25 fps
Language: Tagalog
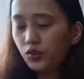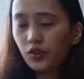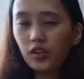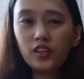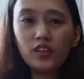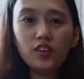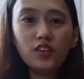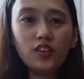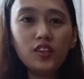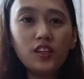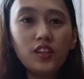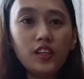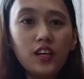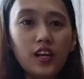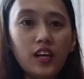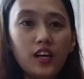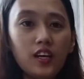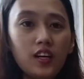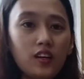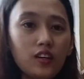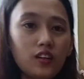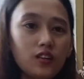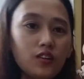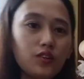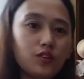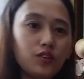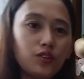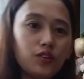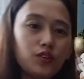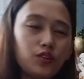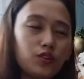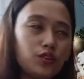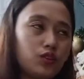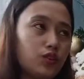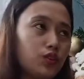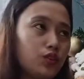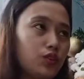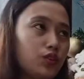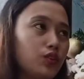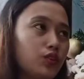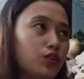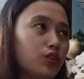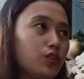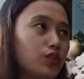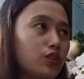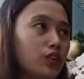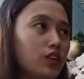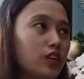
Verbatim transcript: So, ayan lang. Kung gusto nyo